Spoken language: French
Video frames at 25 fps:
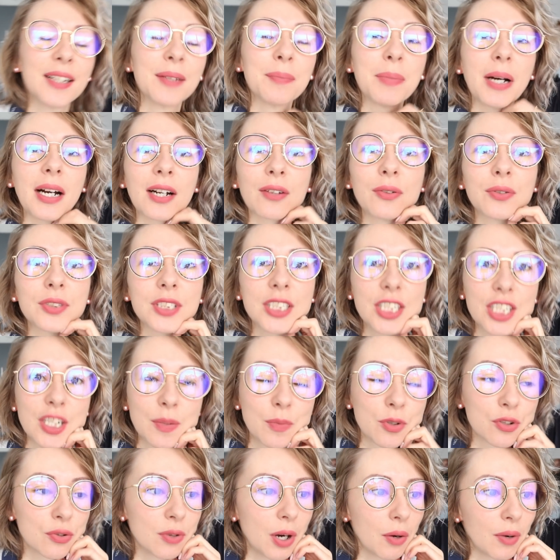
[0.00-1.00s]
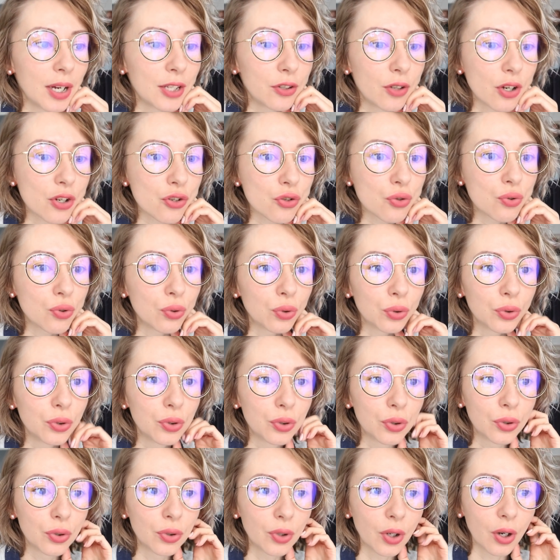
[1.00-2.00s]
par contre si j'ai besoin d'un jour ou
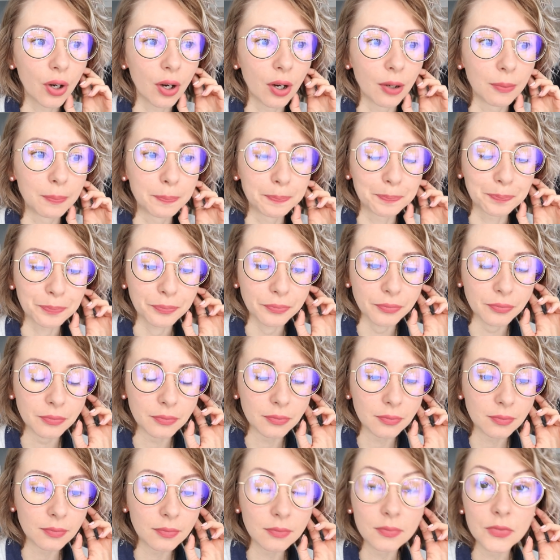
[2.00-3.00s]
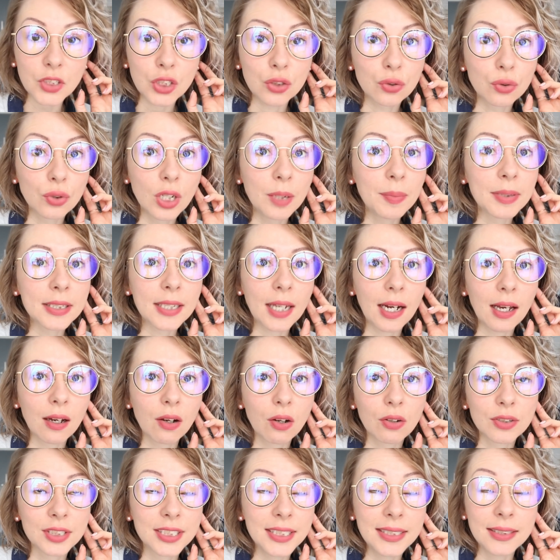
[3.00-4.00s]
deux euh, de les mettre à la
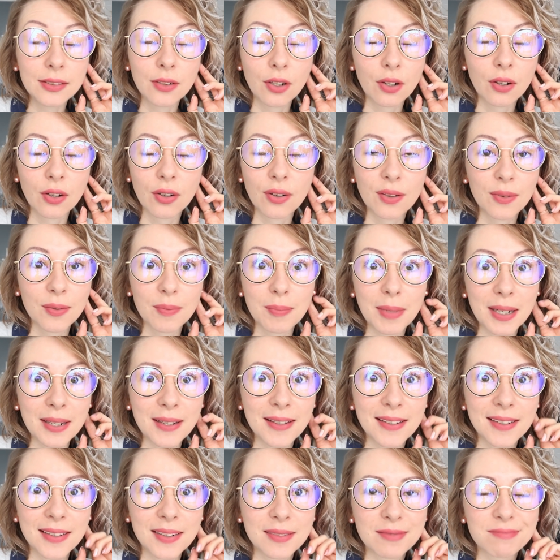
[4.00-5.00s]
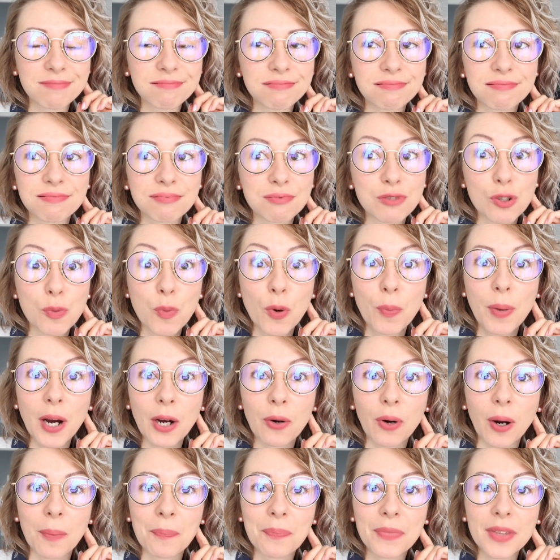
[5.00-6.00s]
cantine, euh, bah je peux pas
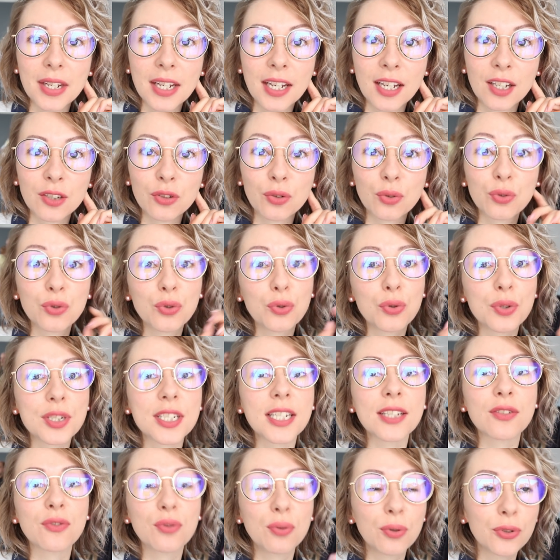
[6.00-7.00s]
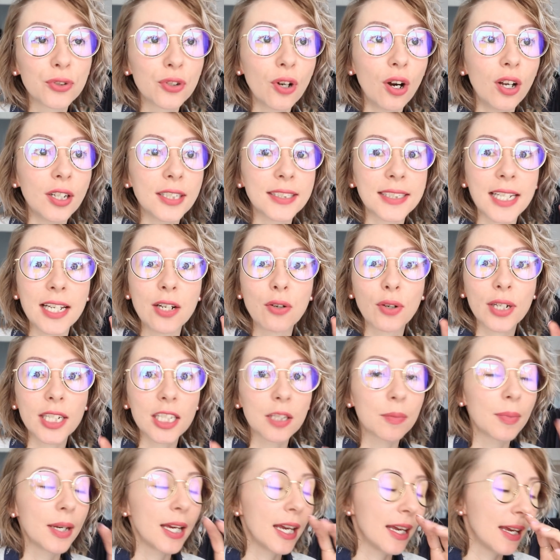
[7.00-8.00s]
quoi. Donc du coup c'est tout le temps et le
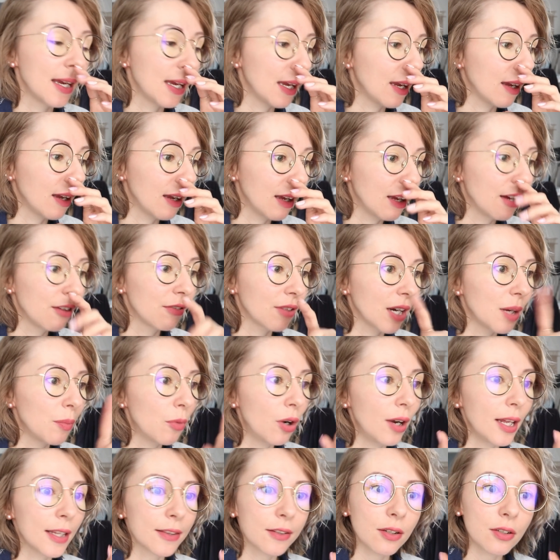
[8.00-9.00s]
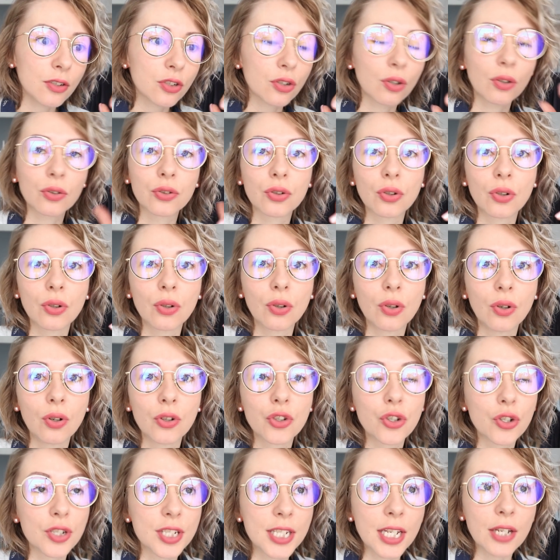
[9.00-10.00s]
rythme est, vraiment intense quand euh,
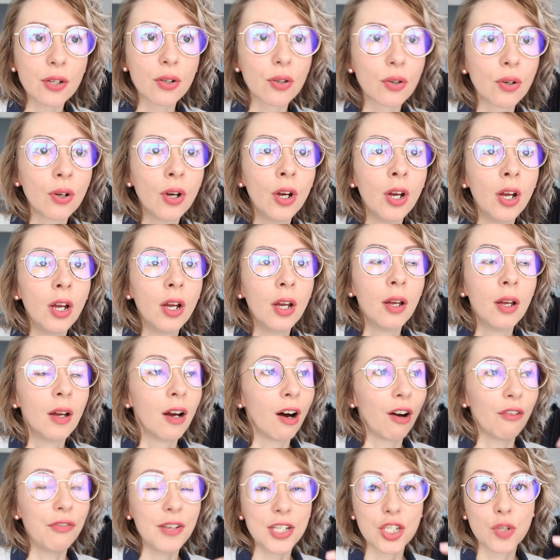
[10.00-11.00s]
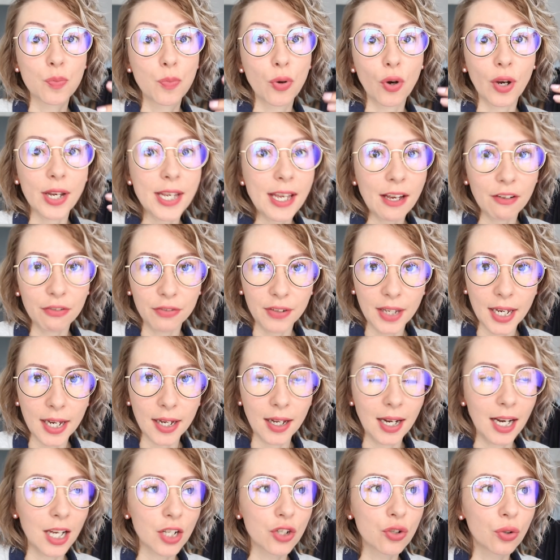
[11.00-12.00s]
je sais que en fait je peux rien
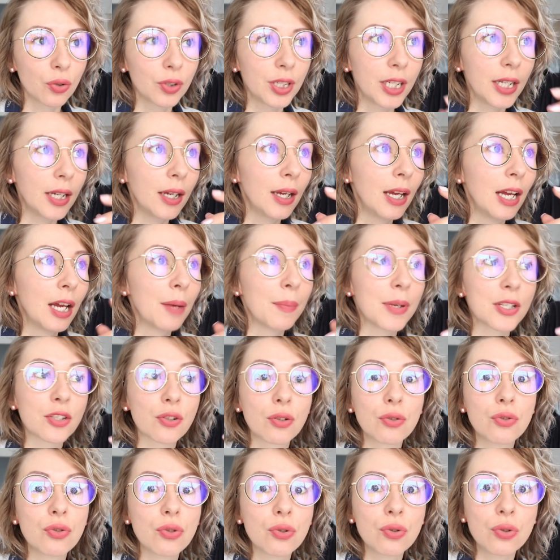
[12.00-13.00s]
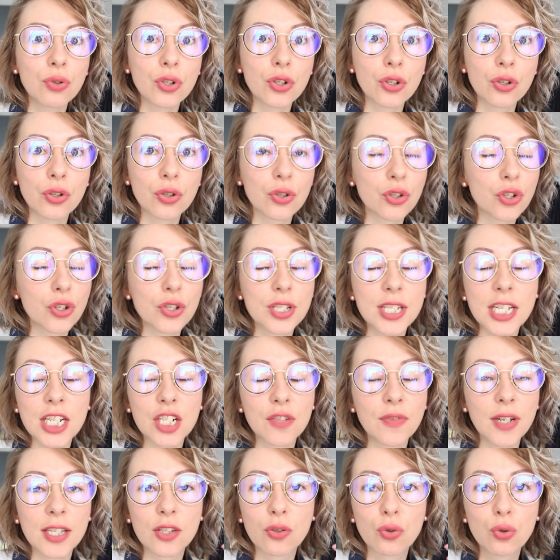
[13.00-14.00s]
faire la mm. journée parce que du coup je, sais que
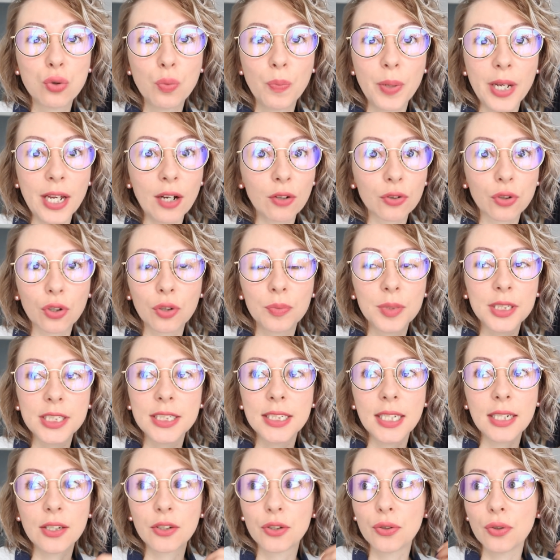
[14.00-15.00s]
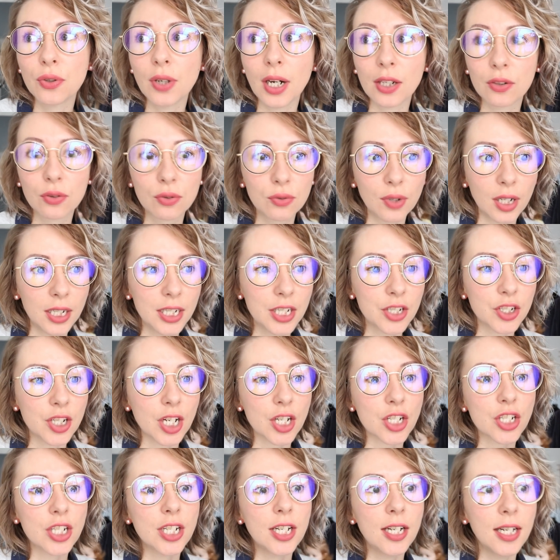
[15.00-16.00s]
je vais être coupée entre midi et deux à devoir les
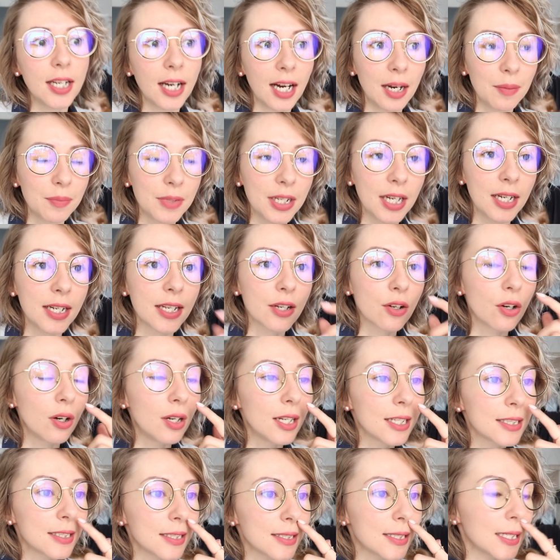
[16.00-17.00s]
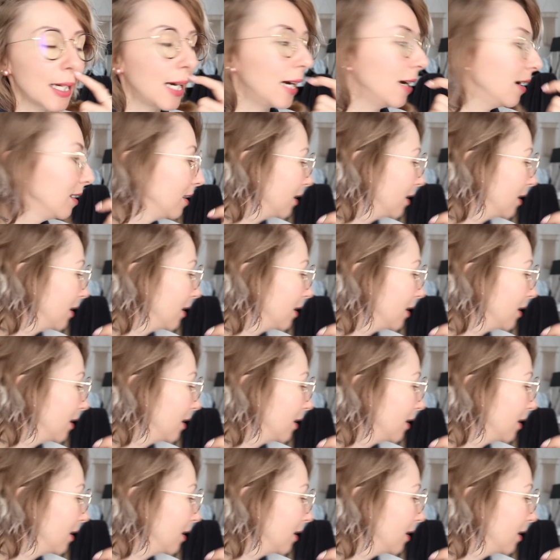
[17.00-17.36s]
chercher, les ramener à l'école etc.